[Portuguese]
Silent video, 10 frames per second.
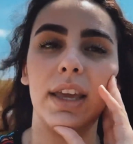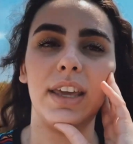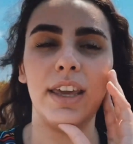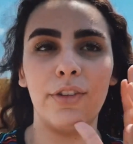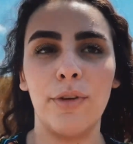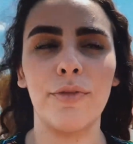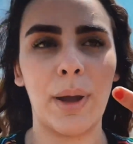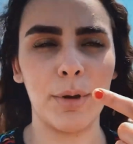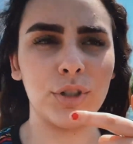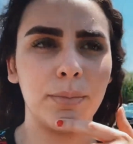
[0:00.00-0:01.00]
E eu vou
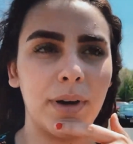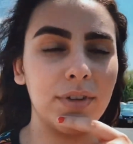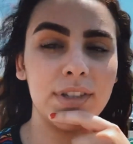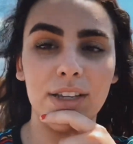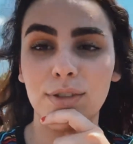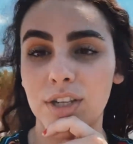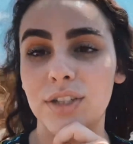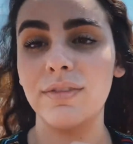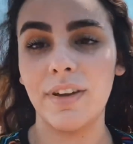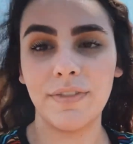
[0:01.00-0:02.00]
ficar mostrando pra vocês o que a gente vai